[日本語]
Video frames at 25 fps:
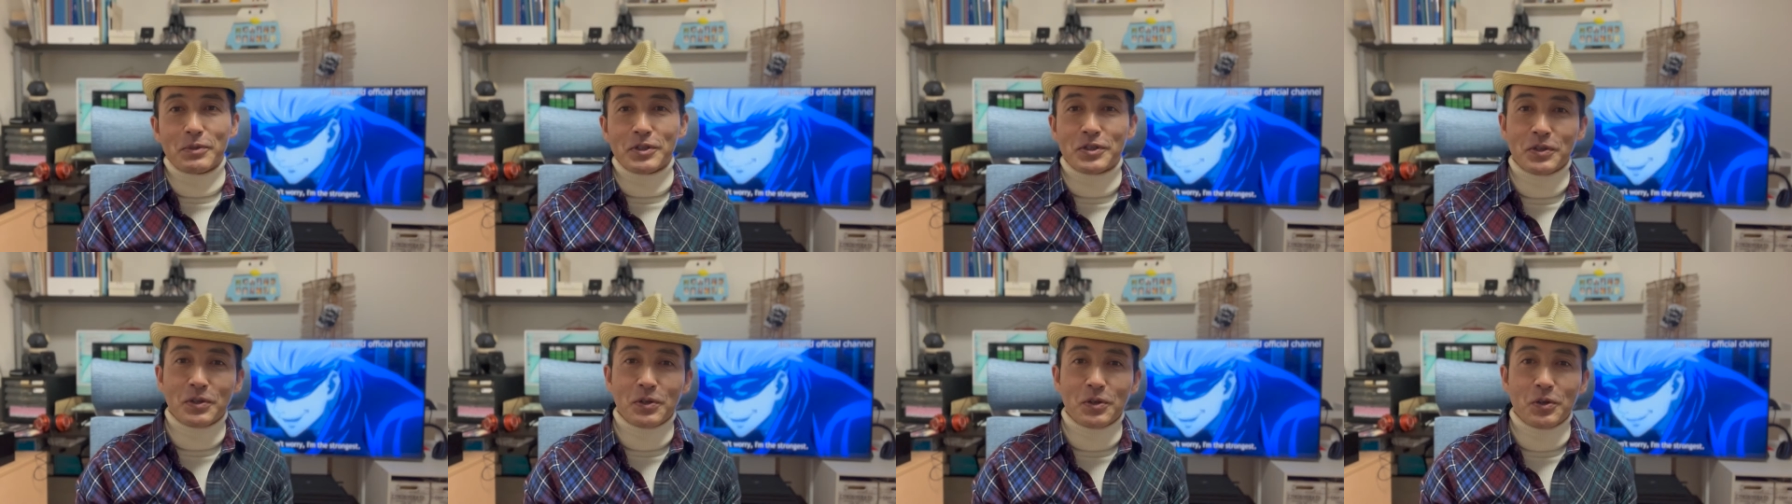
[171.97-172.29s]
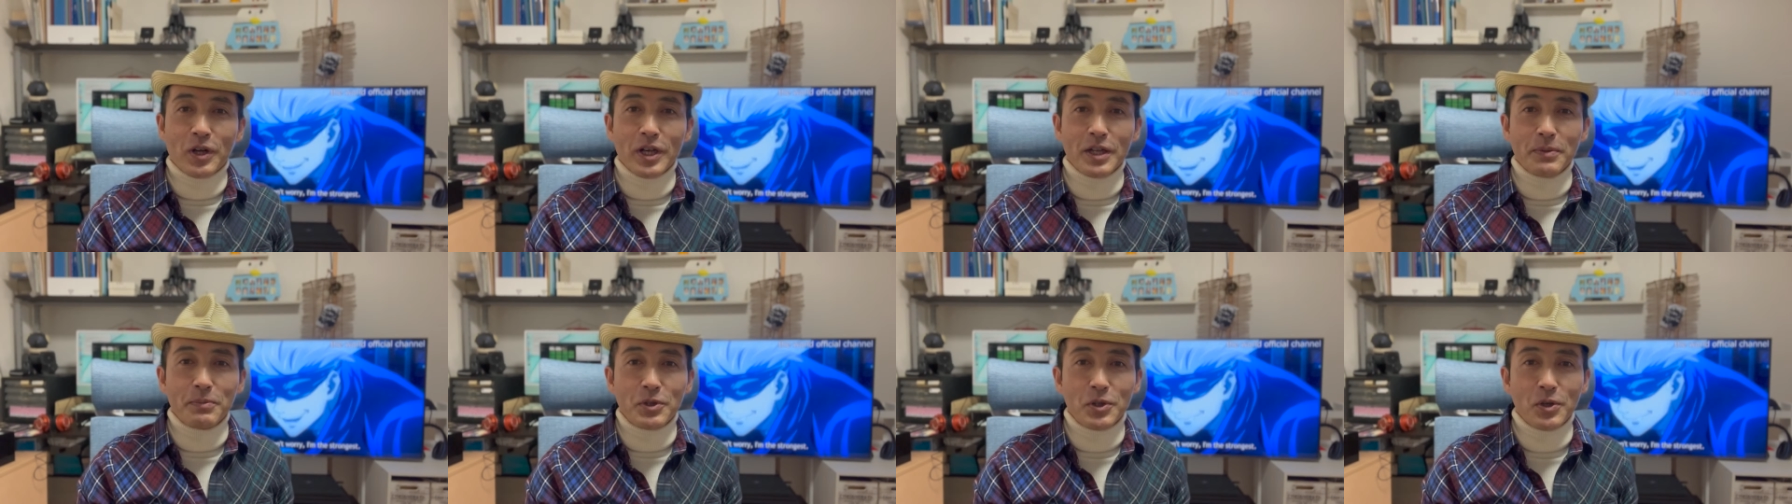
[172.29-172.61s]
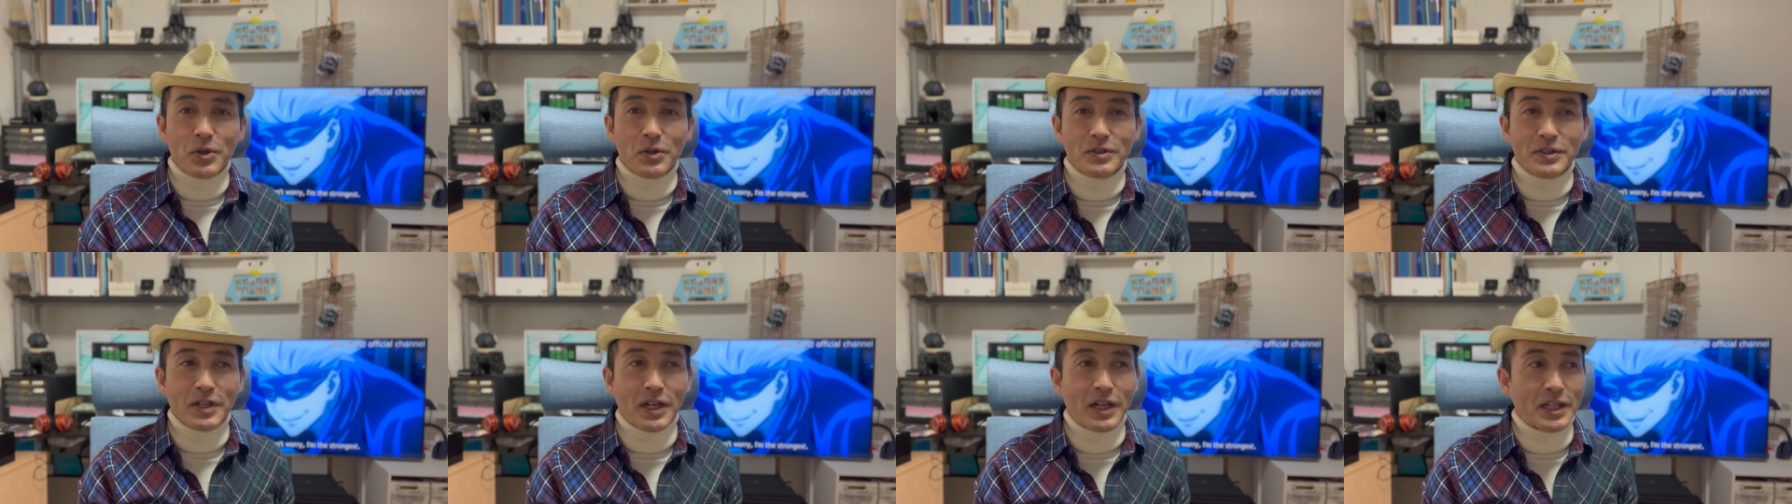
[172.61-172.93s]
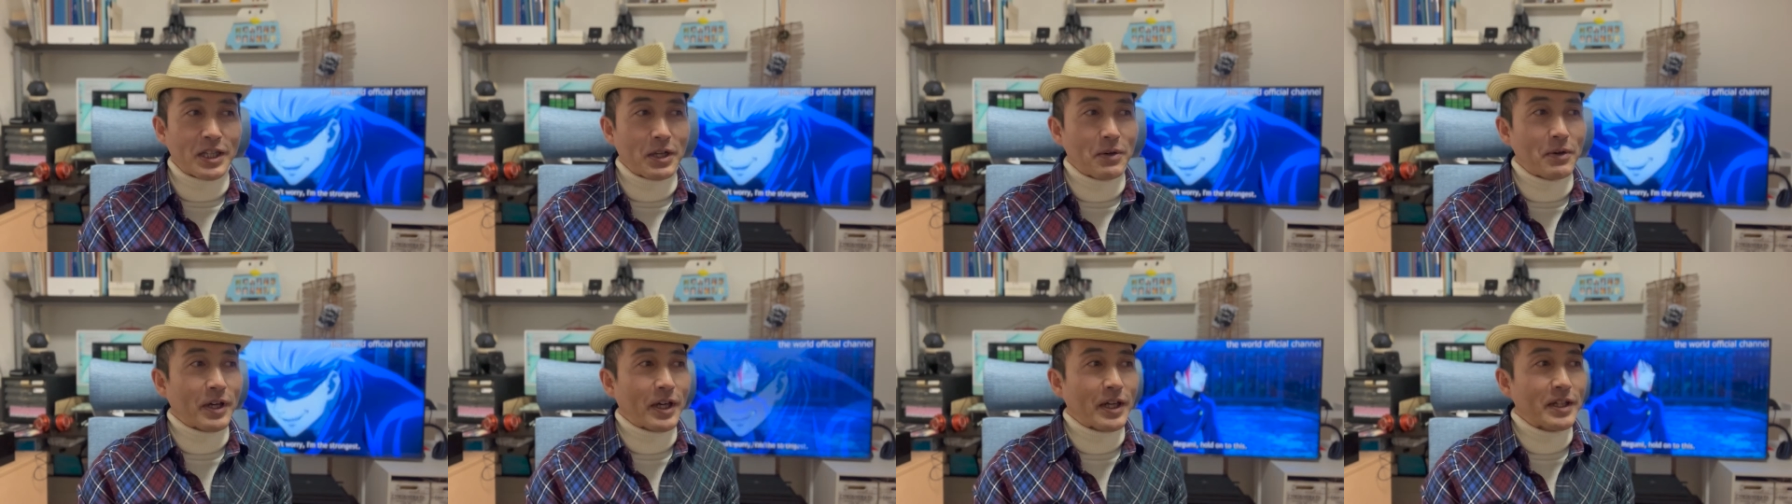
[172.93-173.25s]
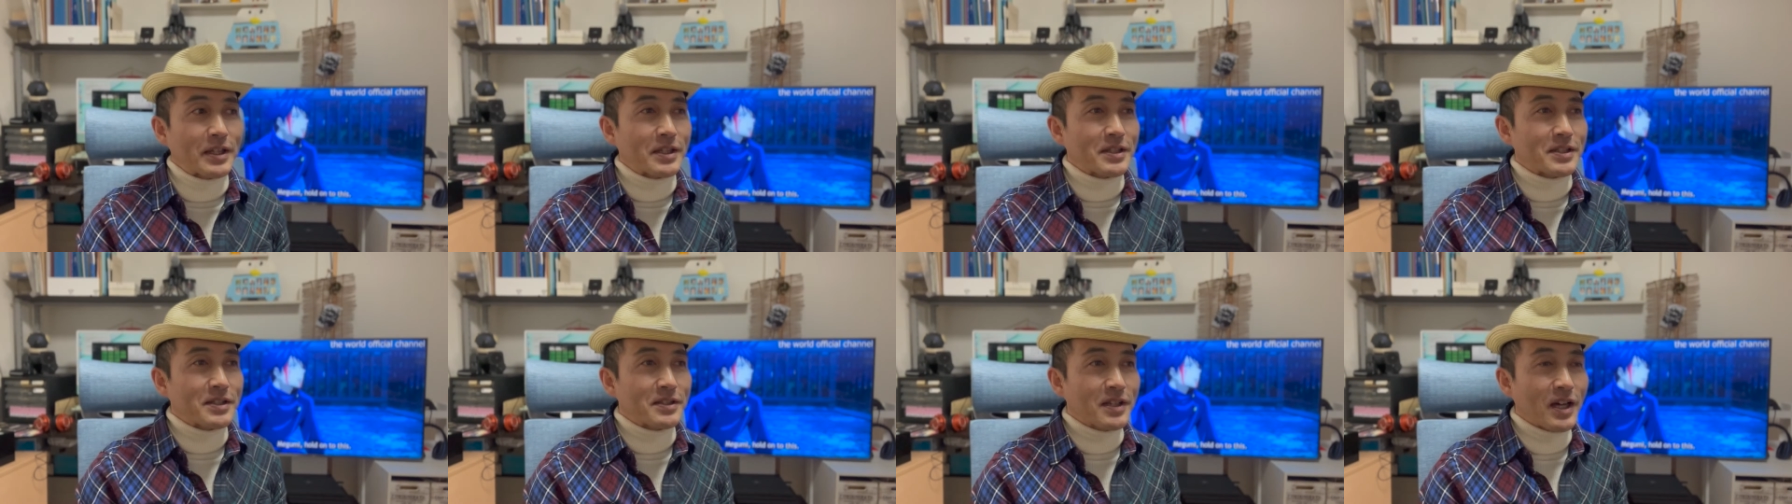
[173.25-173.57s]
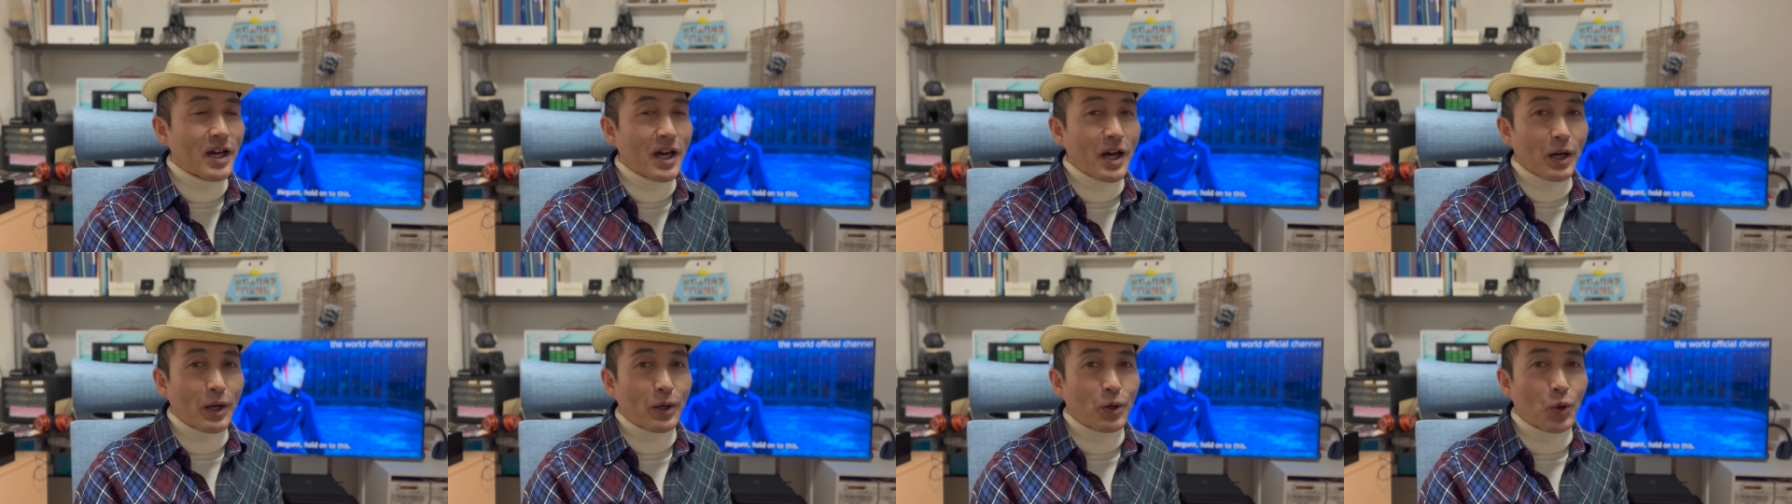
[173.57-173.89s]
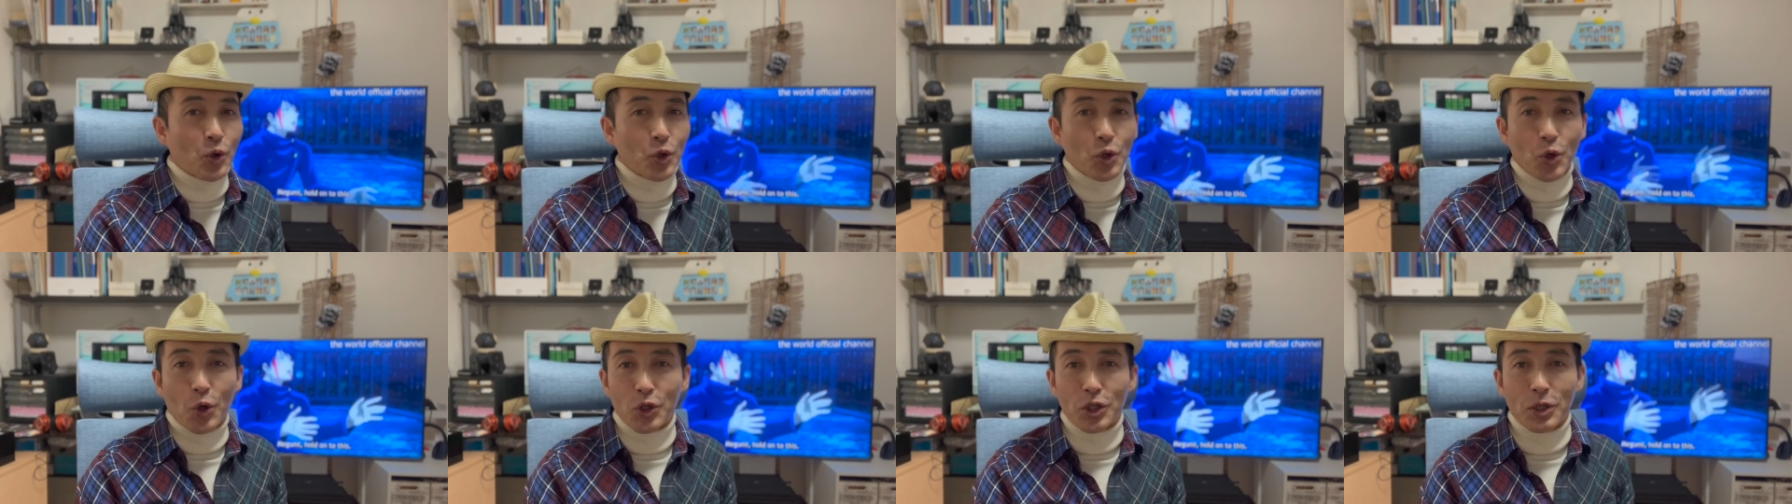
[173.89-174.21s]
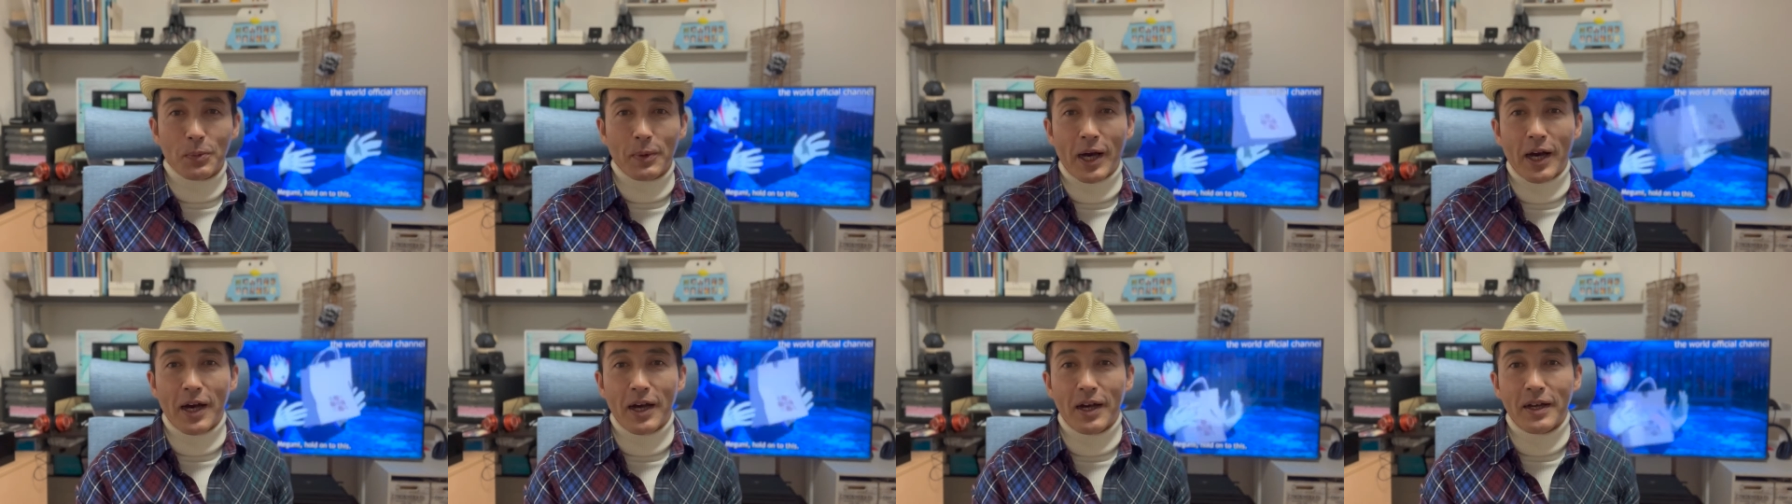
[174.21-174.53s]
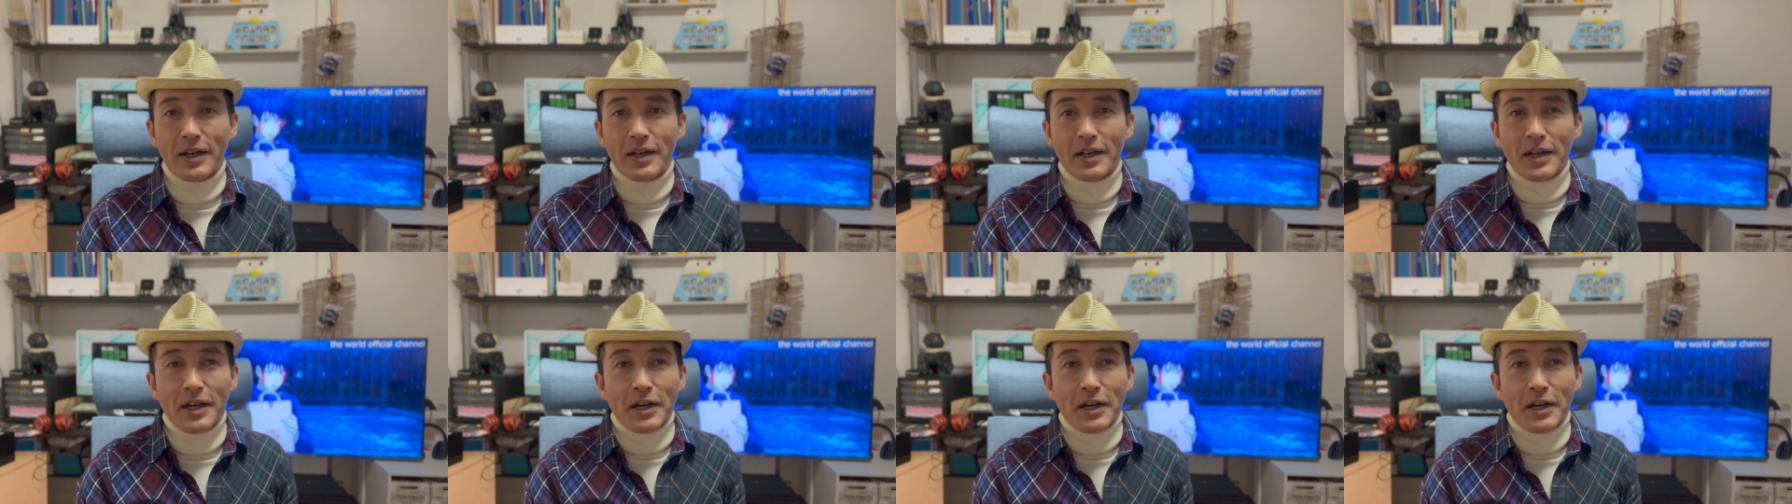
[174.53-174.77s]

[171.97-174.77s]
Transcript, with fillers: もすっかり魅了されたわけですが、この言葉。